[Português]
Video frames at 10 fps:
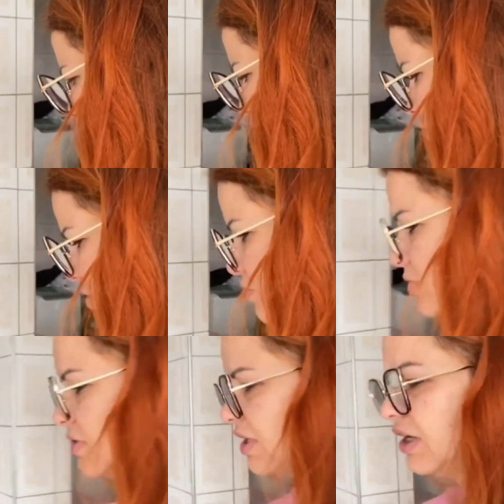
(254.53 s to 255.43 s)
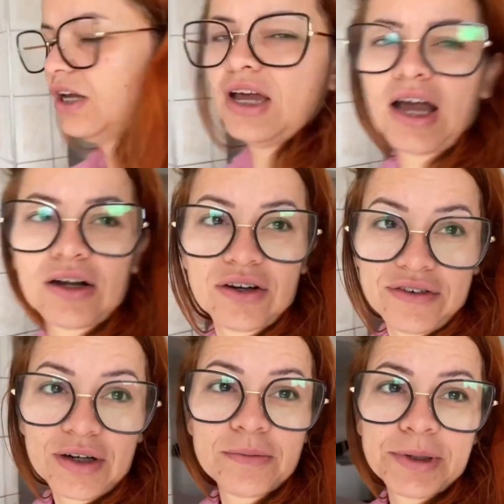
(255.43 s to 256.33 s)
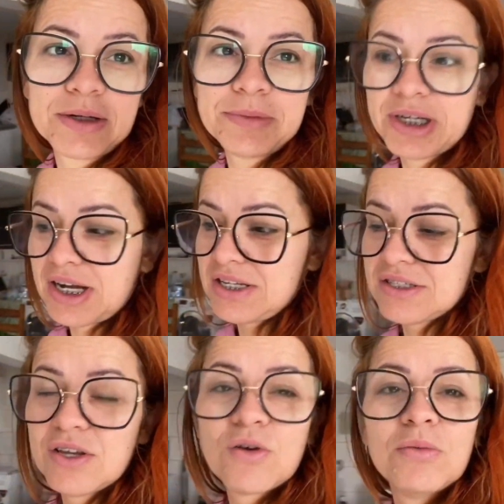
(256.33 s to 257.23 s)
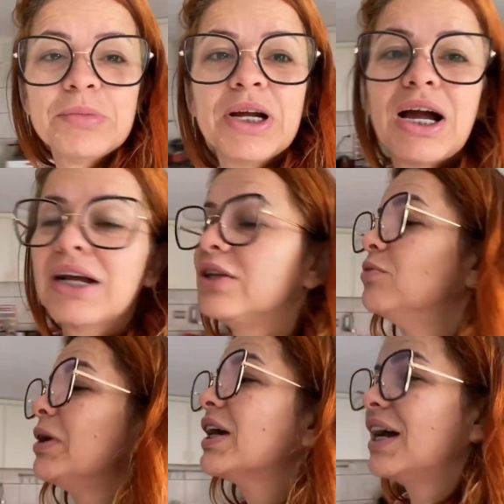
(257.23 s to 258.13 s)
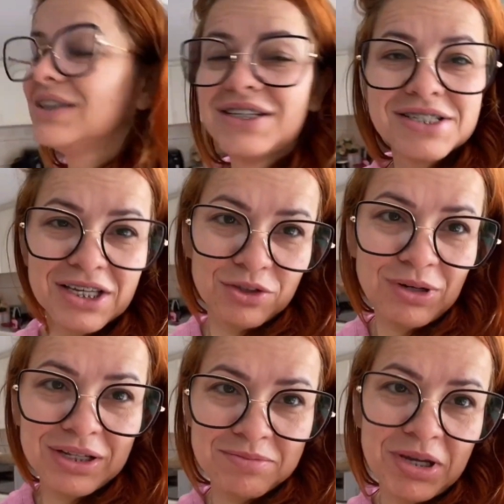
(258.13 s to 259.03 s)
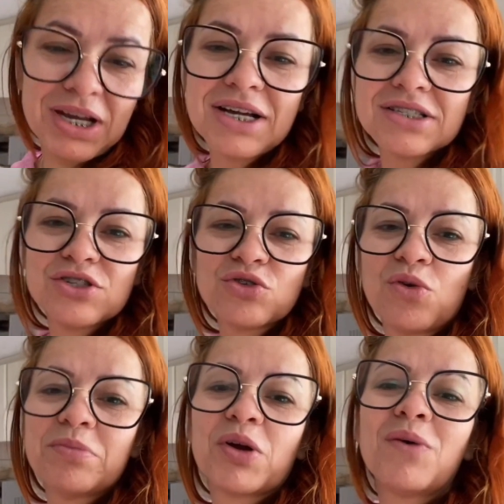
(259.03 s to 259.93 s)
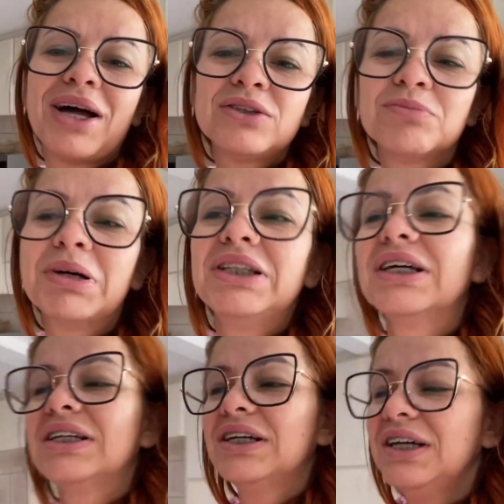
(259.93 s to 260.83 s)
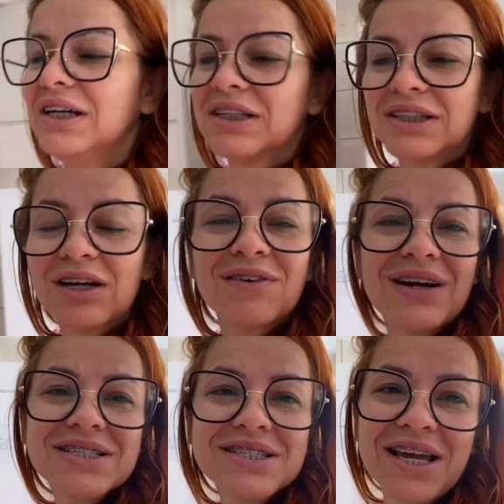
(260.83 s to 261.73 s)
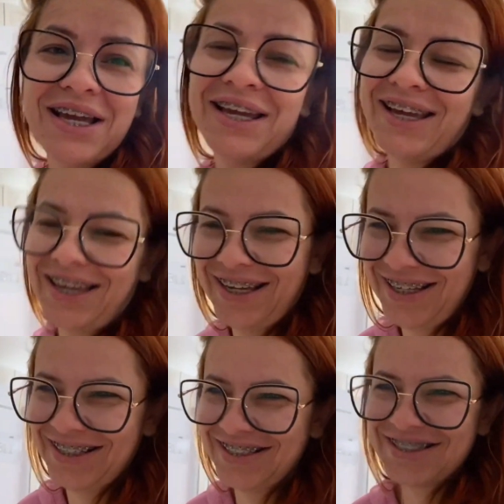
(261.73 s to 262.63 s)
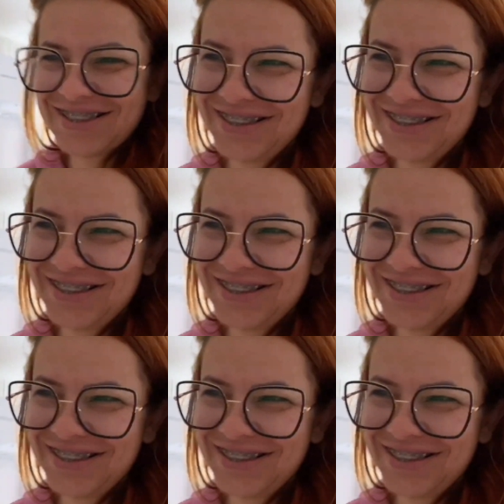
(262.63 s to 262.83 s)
É, duas dúzias, né? Agora vai comprar no mercado, se compra aqui no mercado. Nesse aqui do lado da minha casa, a gente compra quatro bananas, dá quase 10 reais.